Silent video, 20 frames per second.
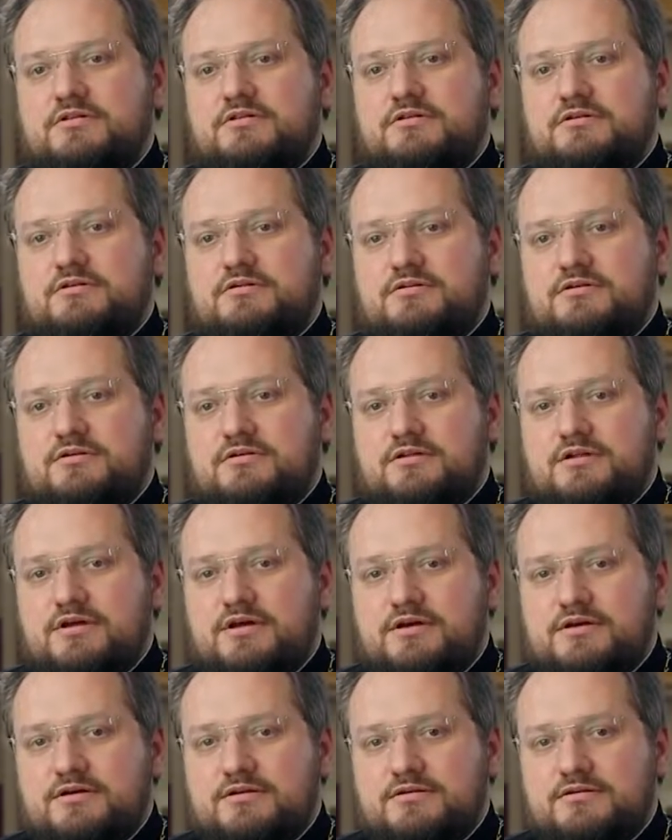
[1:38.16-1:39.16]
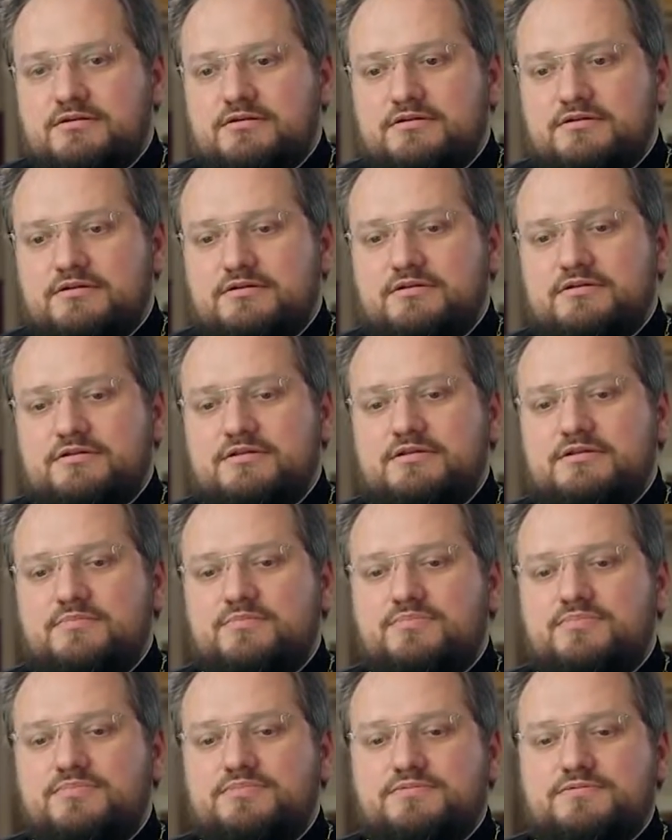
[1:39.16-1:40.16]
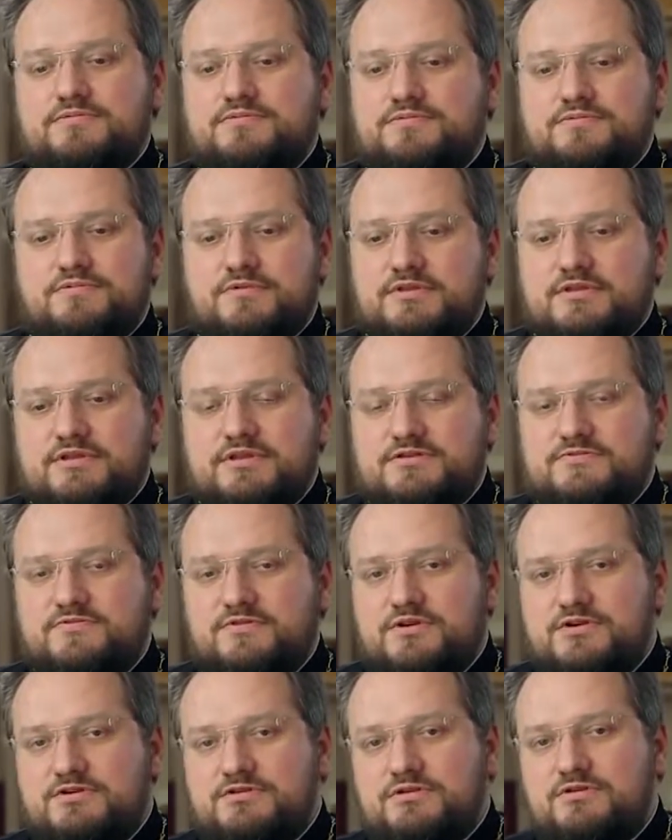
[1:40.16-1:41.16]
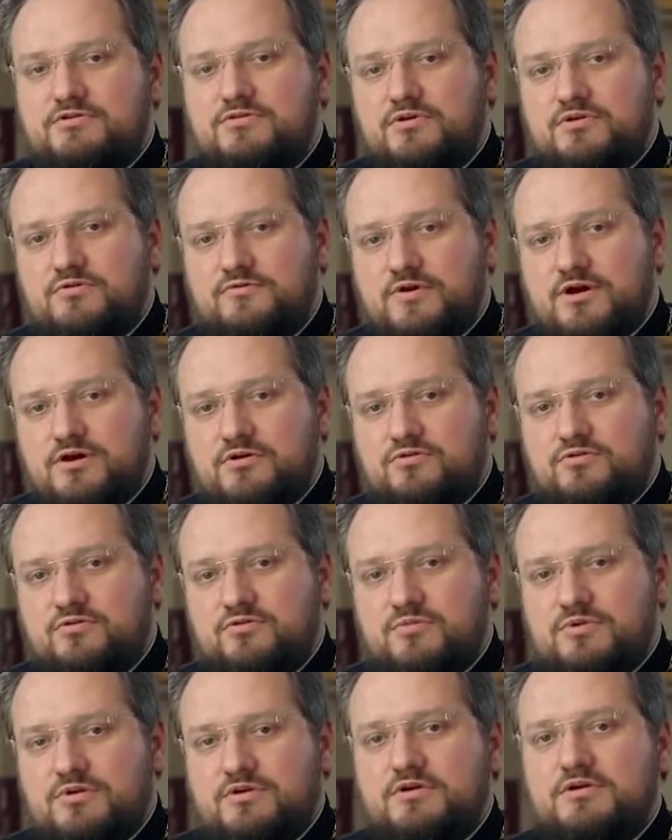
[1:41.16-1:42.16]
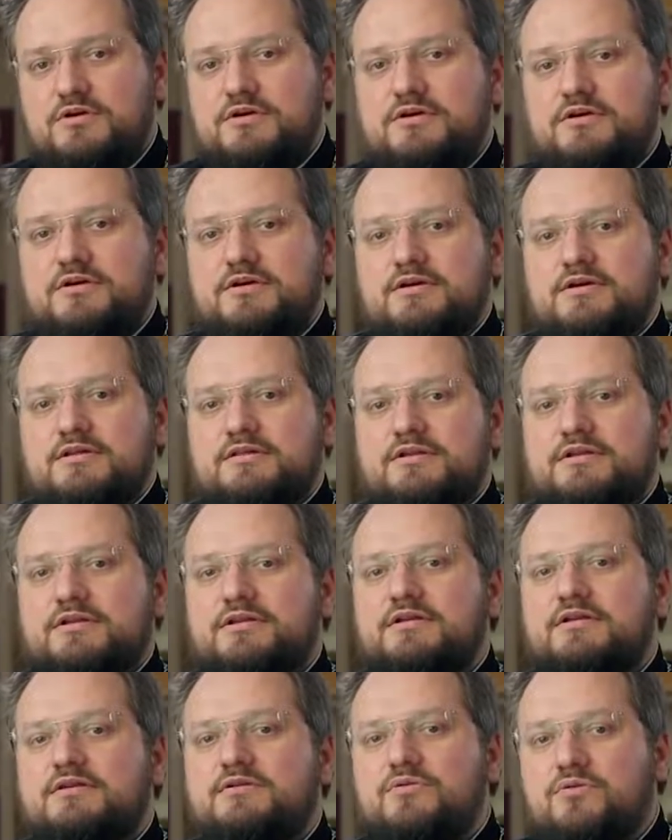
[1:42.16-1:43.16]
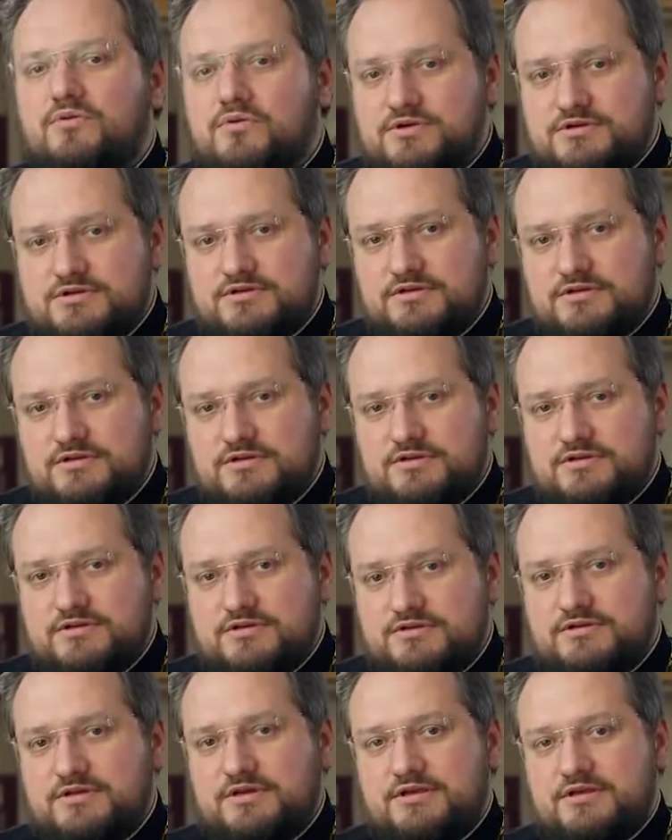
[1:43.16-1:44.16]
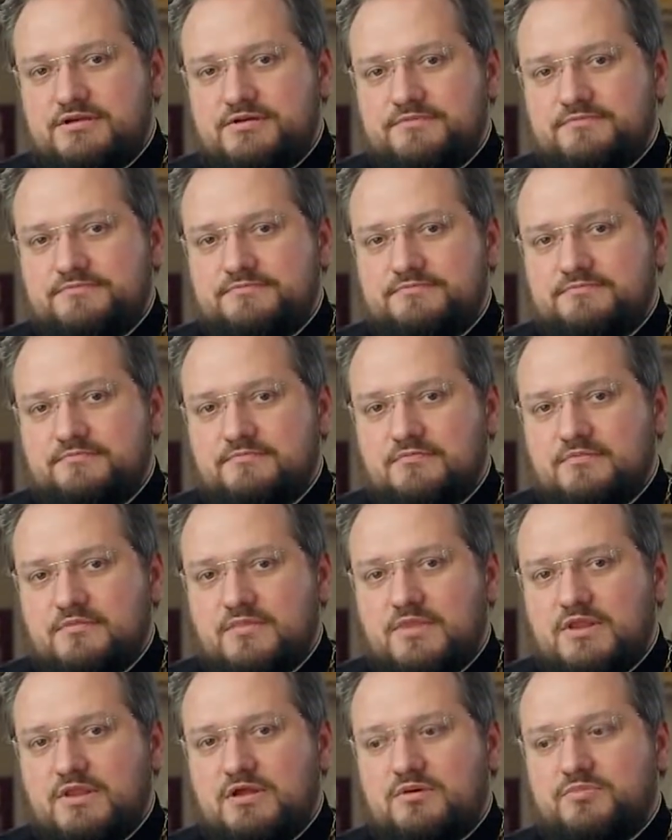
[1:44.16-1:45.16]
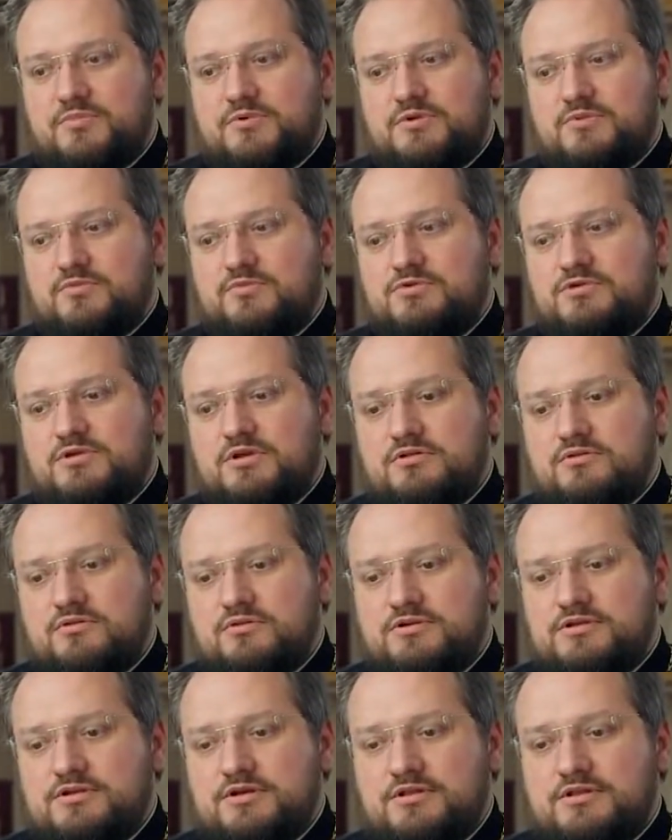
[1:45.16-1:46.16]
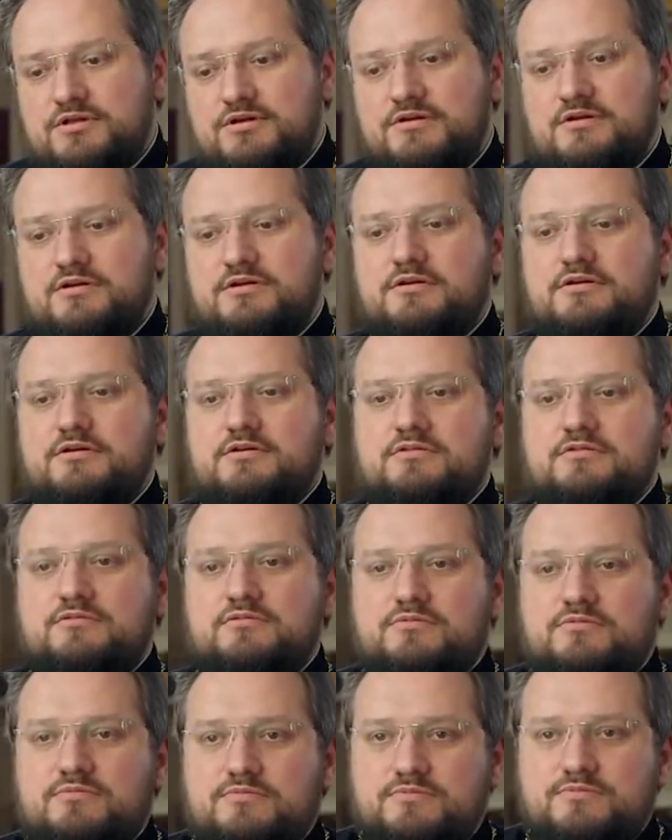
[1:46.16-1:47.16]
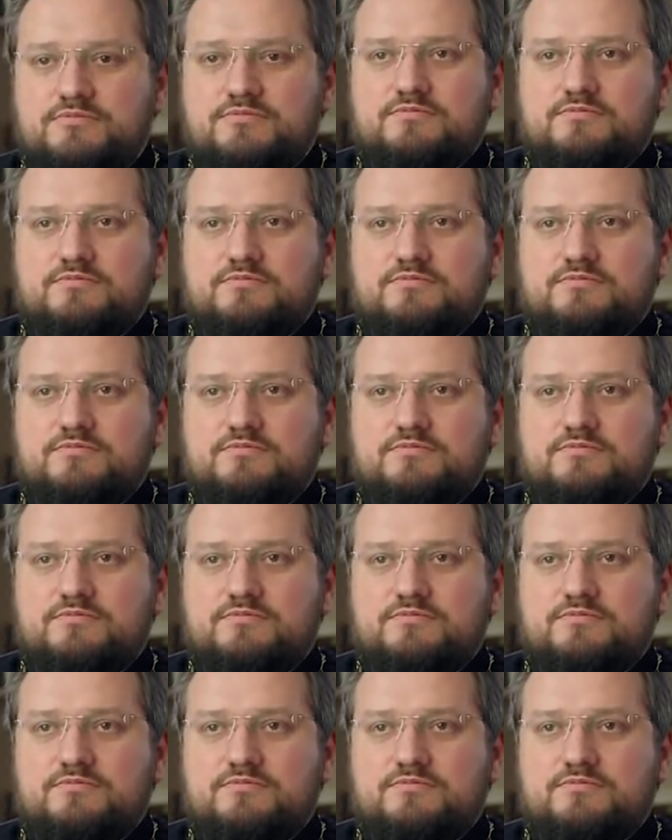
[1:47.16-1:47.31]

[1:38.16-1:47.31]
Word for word: А, она не, это не сферический конь в вакууме, это религиозная идея. Да, потому что одно дело, ну,